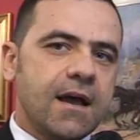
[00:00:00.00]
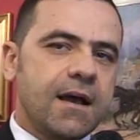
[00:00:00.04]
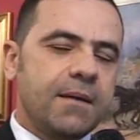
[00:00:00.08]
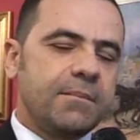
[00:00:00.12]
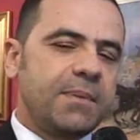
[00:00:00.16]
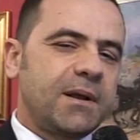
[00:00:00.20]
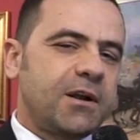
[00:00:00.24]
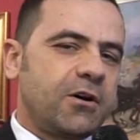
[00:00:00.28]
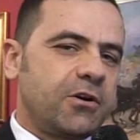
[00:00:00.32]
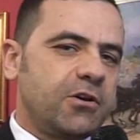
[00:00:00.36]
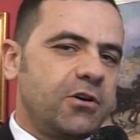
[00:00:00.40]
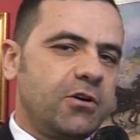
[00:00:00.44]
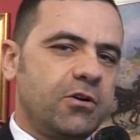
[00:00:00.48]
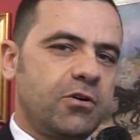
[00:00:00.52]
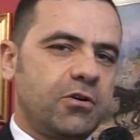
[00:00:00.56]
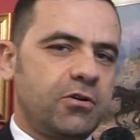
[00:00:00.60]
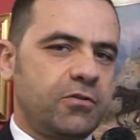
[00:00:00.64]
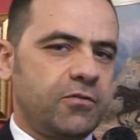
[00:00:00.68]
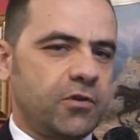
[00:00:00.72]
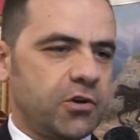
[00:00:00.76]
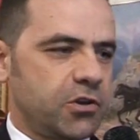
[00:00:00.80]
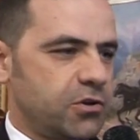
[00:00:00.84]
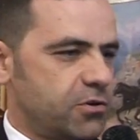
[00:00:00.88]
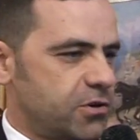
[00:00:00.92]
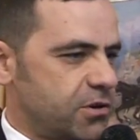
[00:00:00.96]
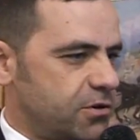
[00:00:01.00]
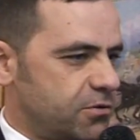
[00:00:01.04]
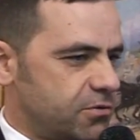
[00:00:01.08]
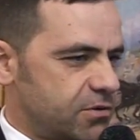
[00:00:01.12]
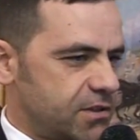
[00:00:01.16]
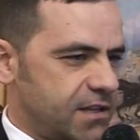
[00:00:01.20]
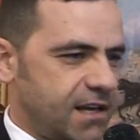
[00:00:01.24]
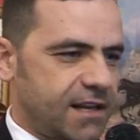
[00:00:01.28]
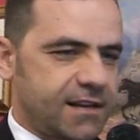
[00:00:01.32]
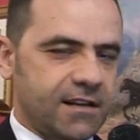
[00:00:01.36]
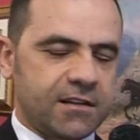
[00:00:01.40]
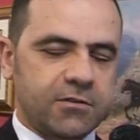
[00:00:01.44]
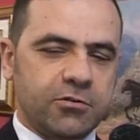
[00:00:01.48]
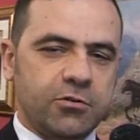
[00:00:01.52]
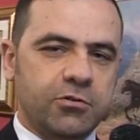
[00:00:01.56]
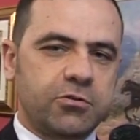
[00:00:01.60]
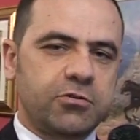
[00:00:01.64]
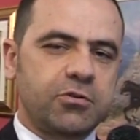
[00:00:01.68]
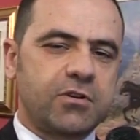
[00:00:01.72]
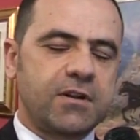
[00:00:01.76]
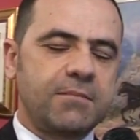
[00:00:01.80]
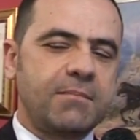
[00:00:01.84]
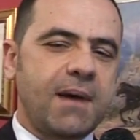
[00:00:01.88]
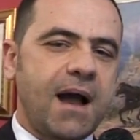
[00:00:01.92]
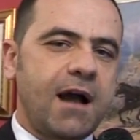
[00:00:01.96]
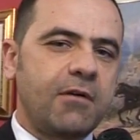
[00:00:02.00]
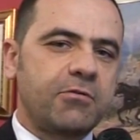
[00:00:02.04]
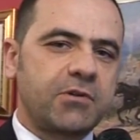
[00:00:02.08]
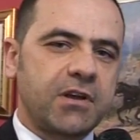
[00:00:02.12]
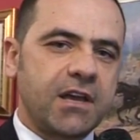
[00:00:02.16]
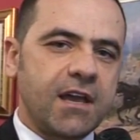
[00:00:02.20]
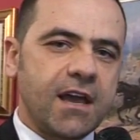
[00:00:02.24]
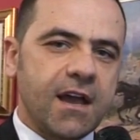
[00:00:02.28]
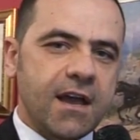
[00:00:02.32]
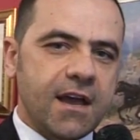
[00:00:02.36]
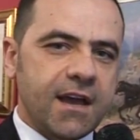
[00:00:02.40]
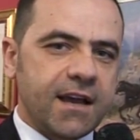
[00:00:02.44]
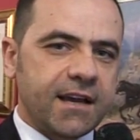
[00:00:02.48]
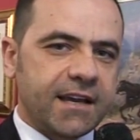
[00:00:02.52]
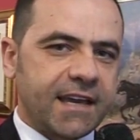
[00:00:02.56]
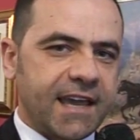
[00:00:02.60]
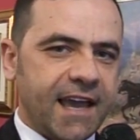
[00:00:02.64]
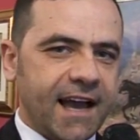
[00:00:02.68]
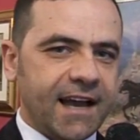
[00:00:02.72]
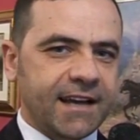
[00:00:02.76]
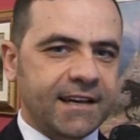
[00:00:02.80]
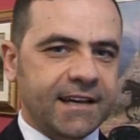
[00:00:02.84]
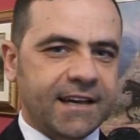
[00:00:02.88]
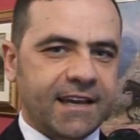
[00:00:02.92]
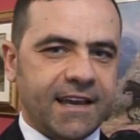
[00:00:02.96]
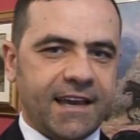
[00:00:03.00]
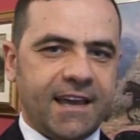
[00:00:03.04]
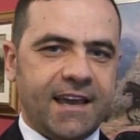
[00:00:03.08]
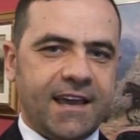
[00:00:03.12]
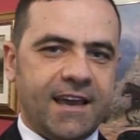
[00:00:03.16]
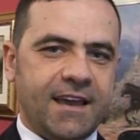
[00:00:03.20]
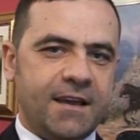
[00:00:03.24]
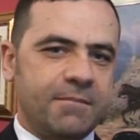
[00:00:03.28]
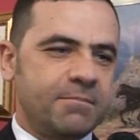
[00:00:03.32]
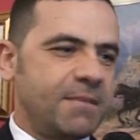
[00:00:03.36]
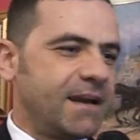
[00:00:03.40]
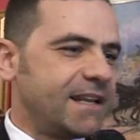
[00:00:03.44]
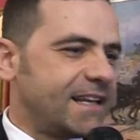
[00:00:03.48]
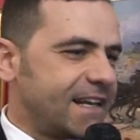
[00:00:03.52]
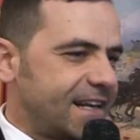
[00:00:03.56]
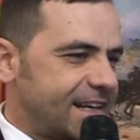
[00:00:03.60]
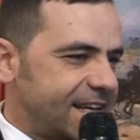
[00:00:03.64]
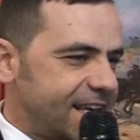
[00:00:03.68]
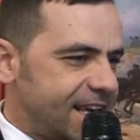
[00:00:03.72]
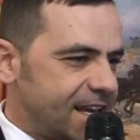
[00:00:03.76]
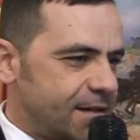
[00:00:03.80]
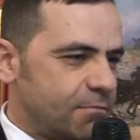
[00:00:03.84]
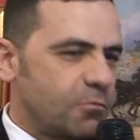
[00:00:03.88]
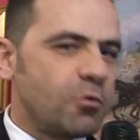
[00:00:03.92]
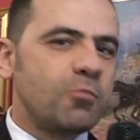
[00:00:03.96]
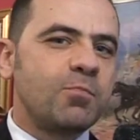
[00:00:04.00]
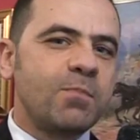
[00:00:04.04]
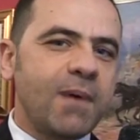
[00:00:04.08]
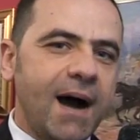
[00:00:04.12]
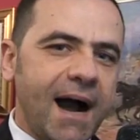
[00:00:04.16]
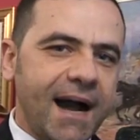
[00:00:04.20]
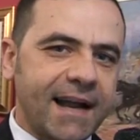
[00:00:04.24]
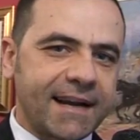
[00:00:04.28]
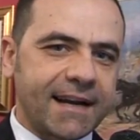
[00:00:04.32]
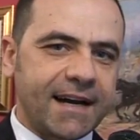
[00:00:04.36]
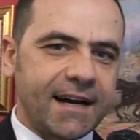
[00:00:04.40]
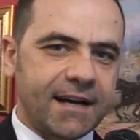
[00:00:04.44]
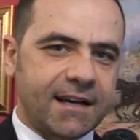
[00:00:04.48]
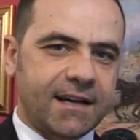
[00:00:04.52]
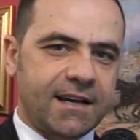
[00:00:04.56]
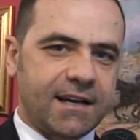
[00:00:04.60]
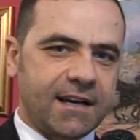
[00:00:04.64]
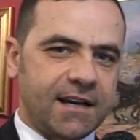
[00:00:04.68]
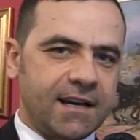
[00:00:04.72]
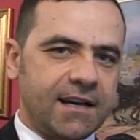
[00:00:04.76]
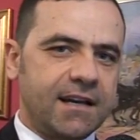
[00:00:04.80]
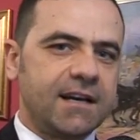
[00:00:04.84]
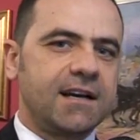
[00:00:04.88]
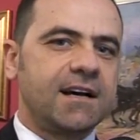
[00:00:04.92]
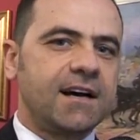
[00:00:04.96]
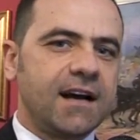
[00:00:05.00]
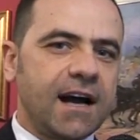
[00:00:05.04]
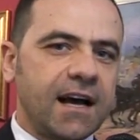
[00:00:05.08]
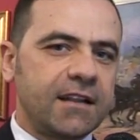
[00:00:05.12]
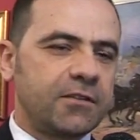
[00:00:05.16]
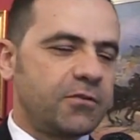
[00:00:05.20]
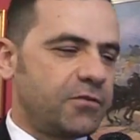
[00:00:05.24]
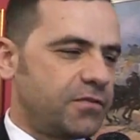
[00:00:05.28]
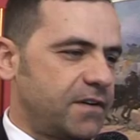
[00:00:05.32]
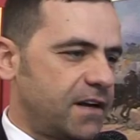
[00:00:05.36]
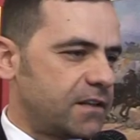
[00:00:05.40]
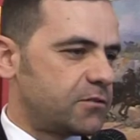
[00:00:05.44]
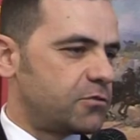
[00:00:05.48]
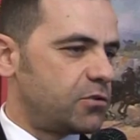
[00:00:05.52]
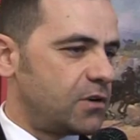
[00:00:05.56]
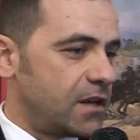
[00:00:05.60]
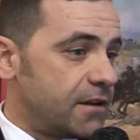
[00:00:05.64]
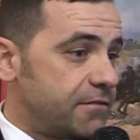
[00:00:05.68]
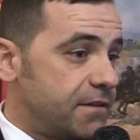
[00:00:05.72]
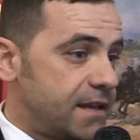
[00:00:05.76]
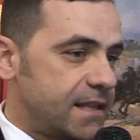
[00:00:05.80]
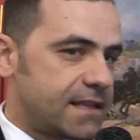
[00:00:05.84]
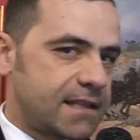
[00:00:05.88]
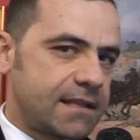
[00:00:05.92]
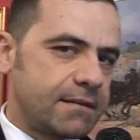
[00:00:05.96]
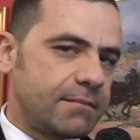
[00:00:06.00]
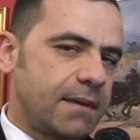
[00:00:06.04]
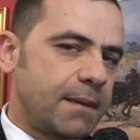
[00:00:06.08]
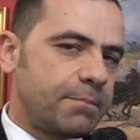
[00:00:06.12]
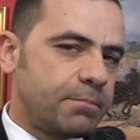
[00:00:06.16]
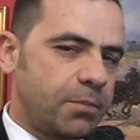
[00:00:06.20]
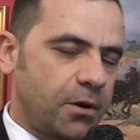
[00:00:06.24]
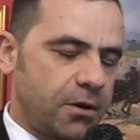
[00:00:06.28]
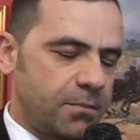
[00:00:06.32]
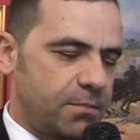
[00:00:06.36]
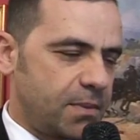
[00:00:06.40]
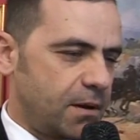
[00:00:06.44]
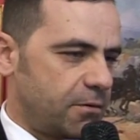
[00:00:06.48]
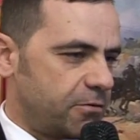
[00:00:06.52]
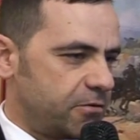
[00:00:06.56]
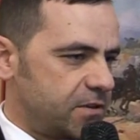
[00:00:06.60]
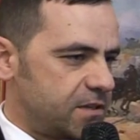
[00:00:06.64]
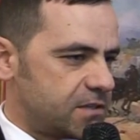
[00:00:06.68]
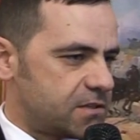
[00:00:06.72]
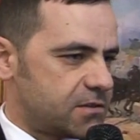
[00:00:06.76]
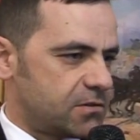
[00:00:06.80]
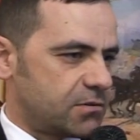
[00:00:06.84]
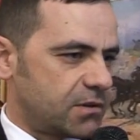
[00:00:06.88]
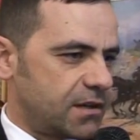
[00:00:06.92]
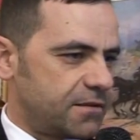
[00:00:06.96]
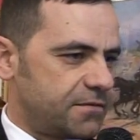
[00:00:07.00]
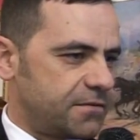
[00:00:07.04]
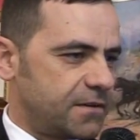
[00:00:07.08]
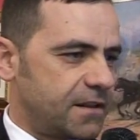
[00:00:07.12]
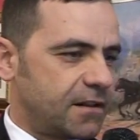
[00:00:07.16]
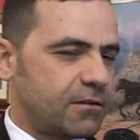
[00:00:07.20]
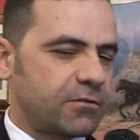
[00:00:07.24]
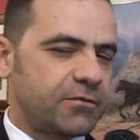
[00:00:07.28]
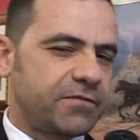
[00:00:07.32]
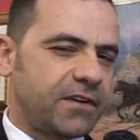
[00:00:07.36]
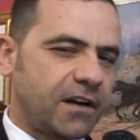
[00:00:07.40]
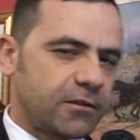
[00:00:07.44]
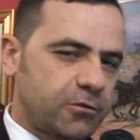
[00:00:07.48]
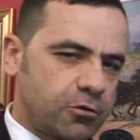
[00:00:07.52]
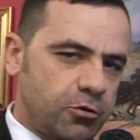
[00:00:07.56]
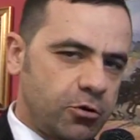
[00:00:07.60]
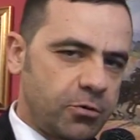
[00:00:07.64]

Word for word: Però io voglio ricordare al dottore Mauri che anche Ben Ali, Mubarak eh, hanno fatto le vittime e poi abbiamo visto che fine hanno fatto.